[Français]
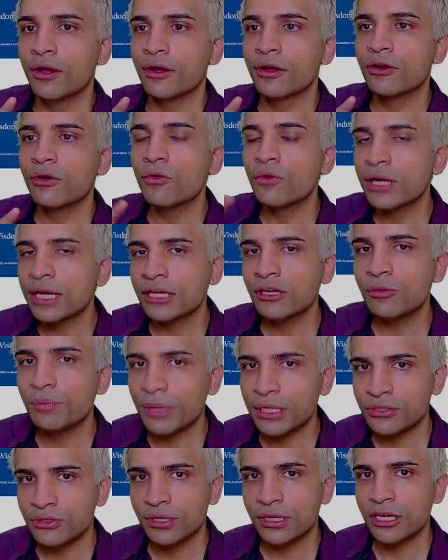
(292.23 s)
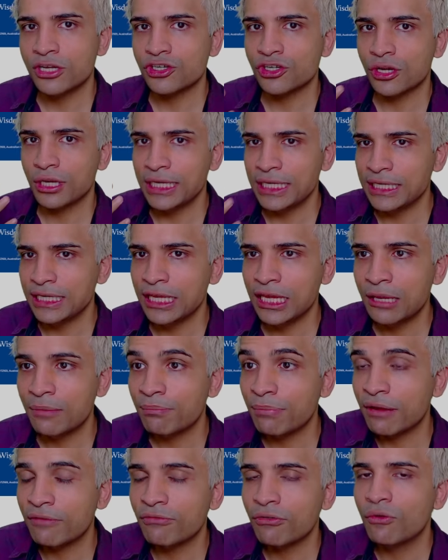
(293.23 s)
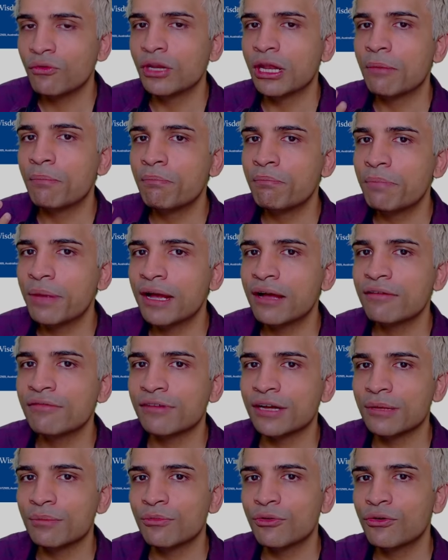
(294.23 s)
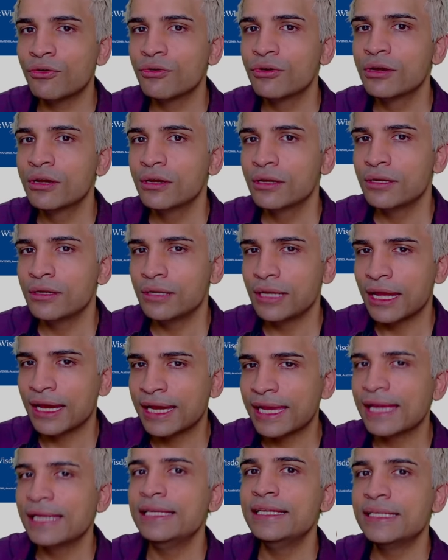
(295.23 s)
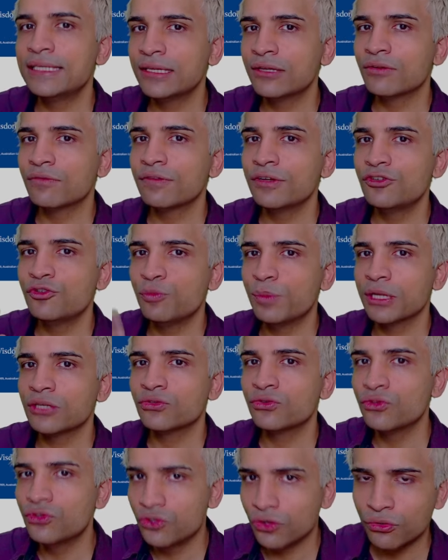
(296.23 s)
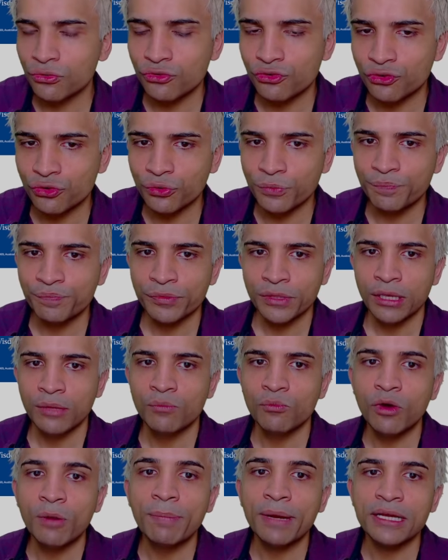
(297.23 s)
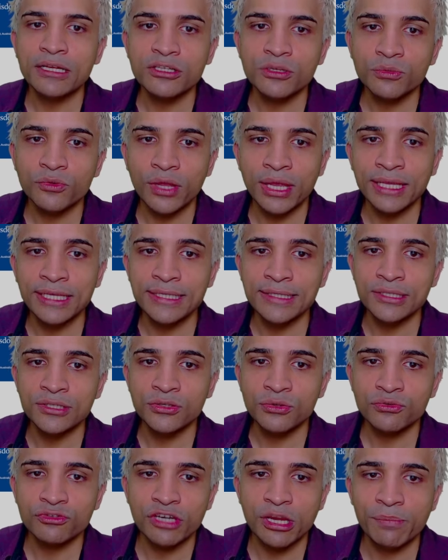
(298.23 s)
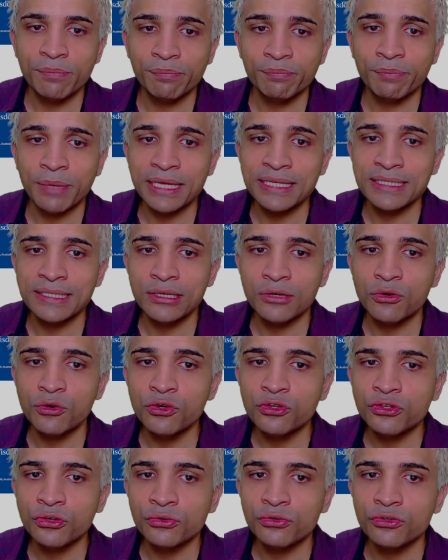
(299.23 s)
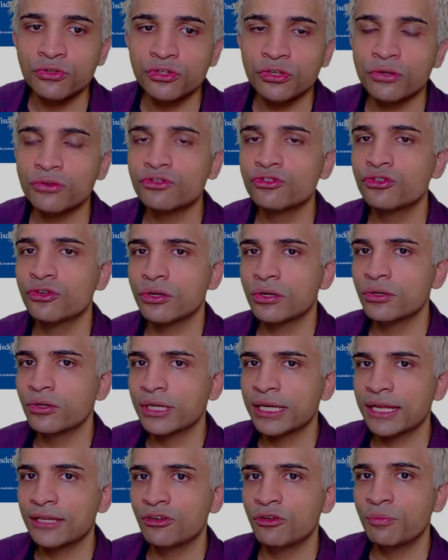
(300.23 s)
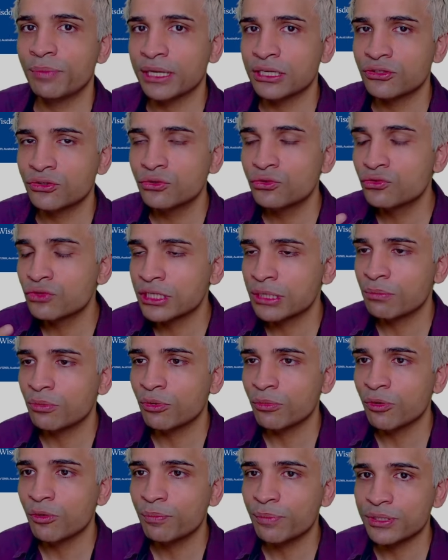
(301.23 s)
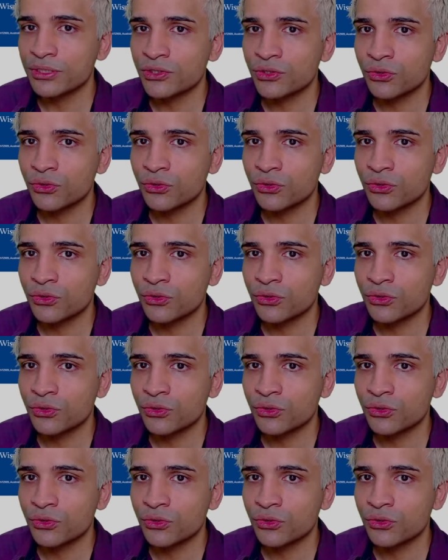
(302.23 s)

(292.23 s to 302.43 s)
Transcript: quand on crée notre personnage in-game, parfois on n'a pas vraiment la réalité en fait du perso dans le jeu. Moi, par exemple, dans l'Inquisition, j'avais passé autant de temps sur le créateur de perso, tout simplement parce